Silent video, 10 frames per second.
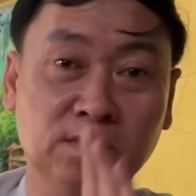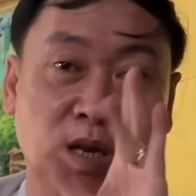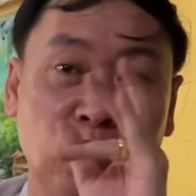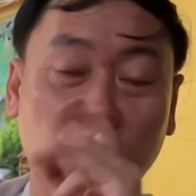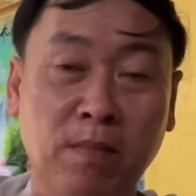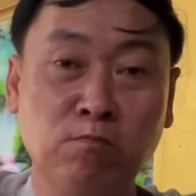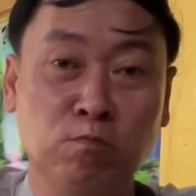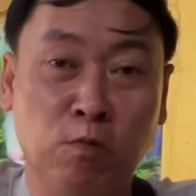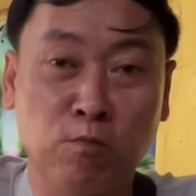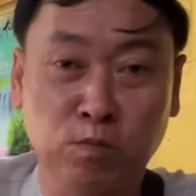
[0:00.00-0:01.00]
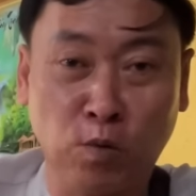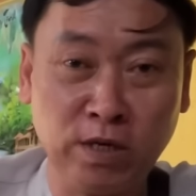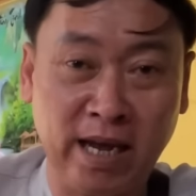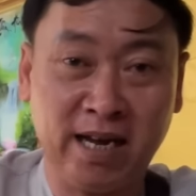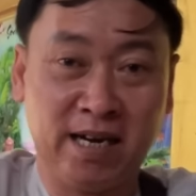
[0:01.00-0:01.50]
nói cho bóng phụng tủ
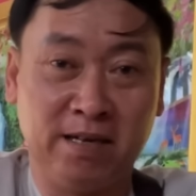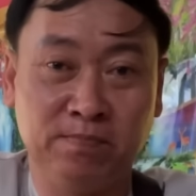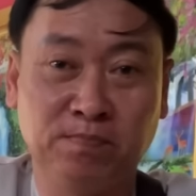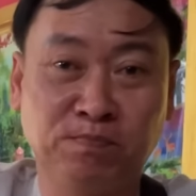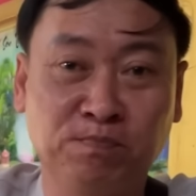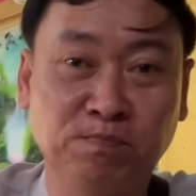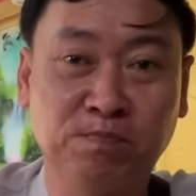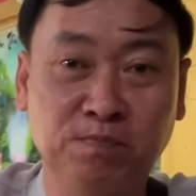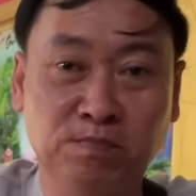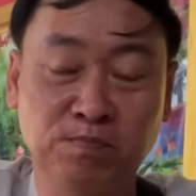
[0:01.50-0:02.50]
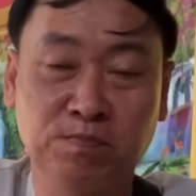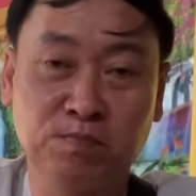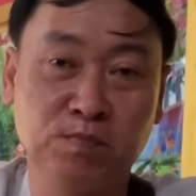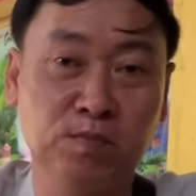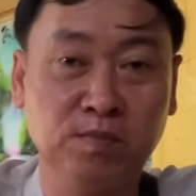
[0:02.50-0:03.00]
che nè dạ
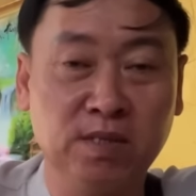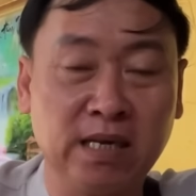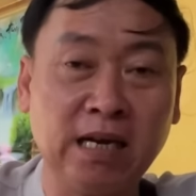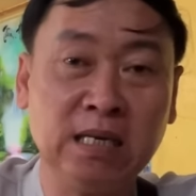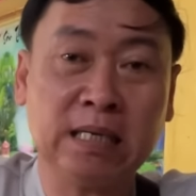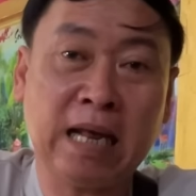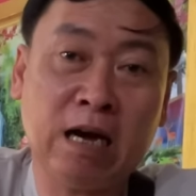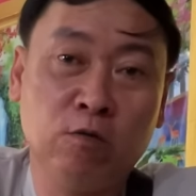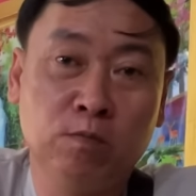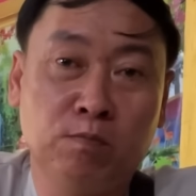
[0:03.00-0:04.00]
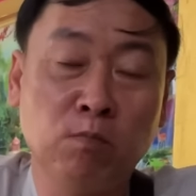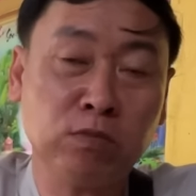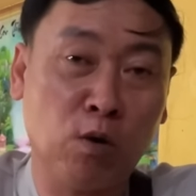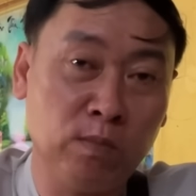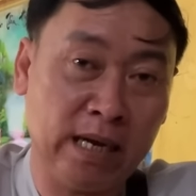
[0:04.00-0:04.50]
cách làm sao bóng
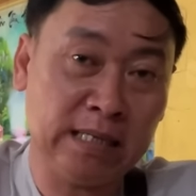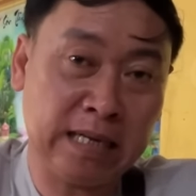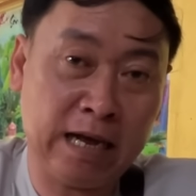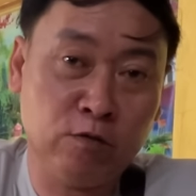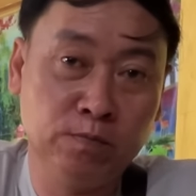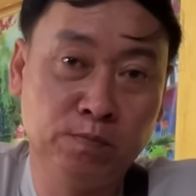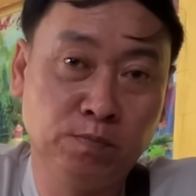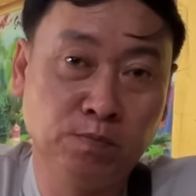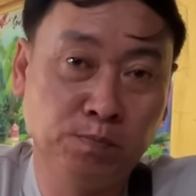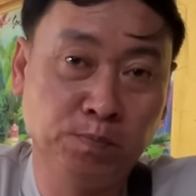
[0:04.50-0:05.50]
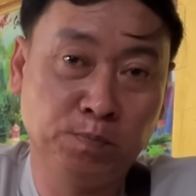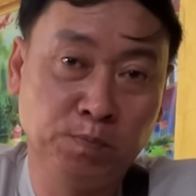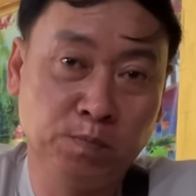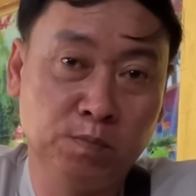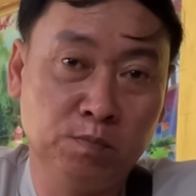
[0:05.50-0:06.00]
tùng là sao
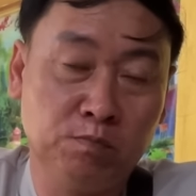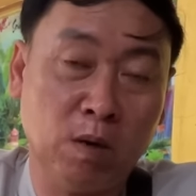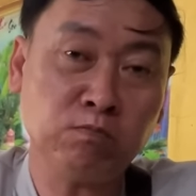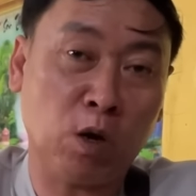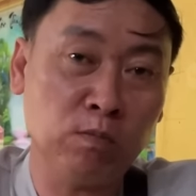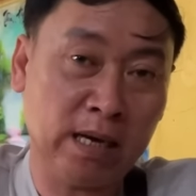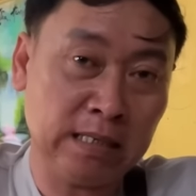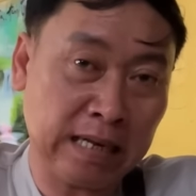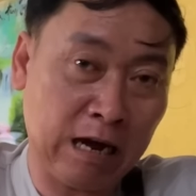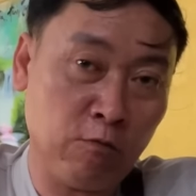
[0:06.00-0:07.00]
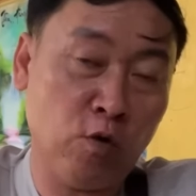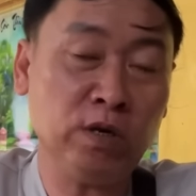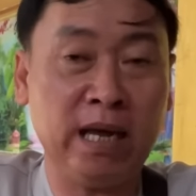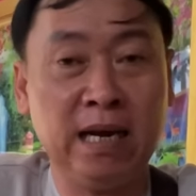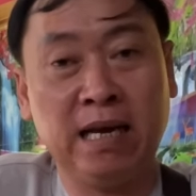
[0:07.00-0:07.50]
bóng tùng là sao phủ
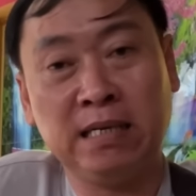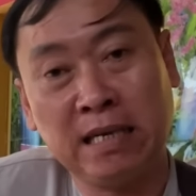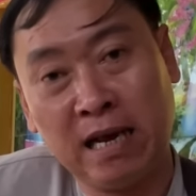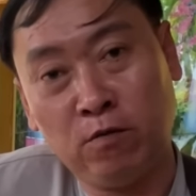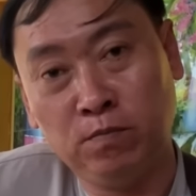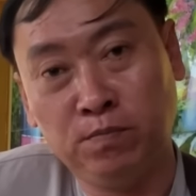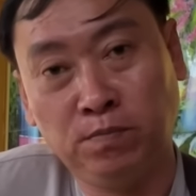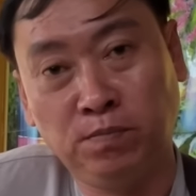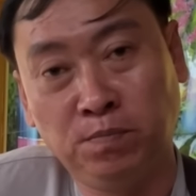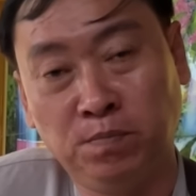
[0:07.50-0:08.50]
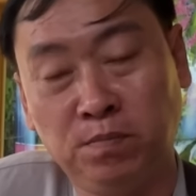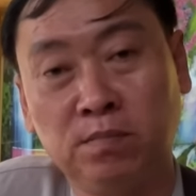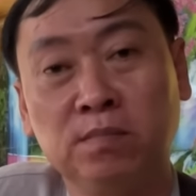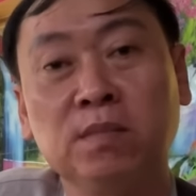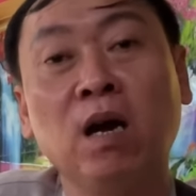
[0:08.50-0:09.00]
che là sao
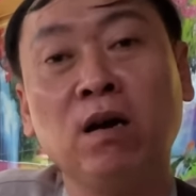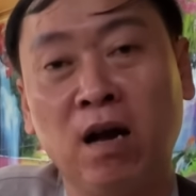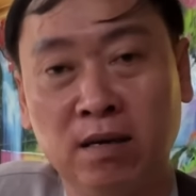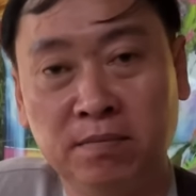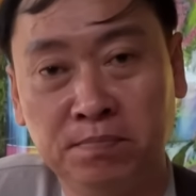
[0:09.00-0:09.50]
nói coi